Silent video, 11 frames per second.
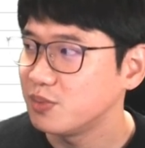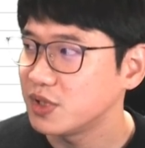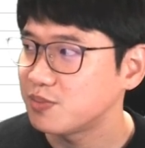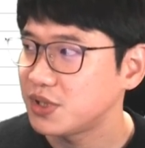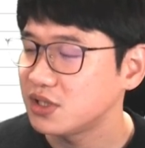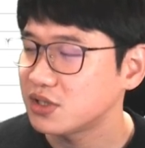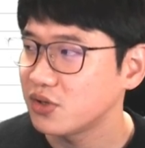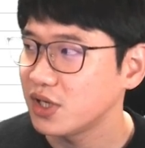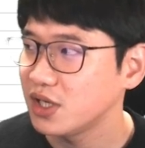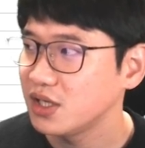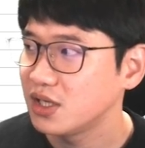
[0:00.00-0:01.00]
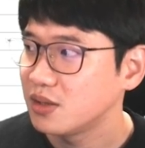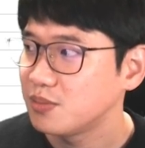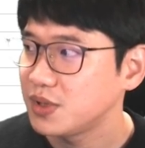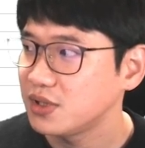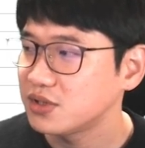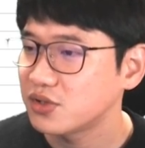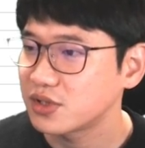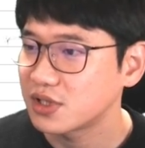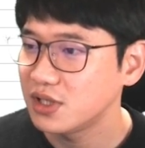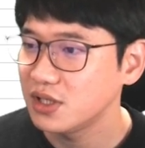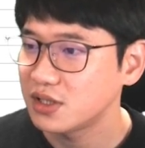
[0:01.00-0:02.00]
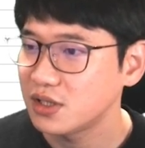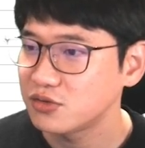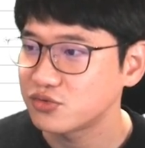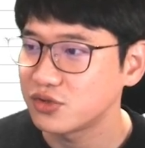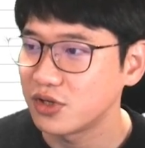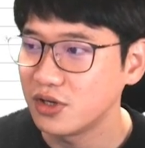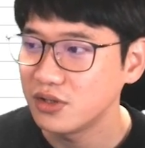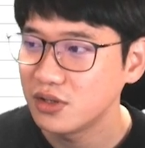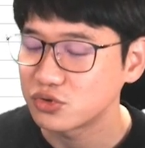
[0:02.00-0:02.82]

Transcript: 및 필터에 필터를 클릭을 해주고요.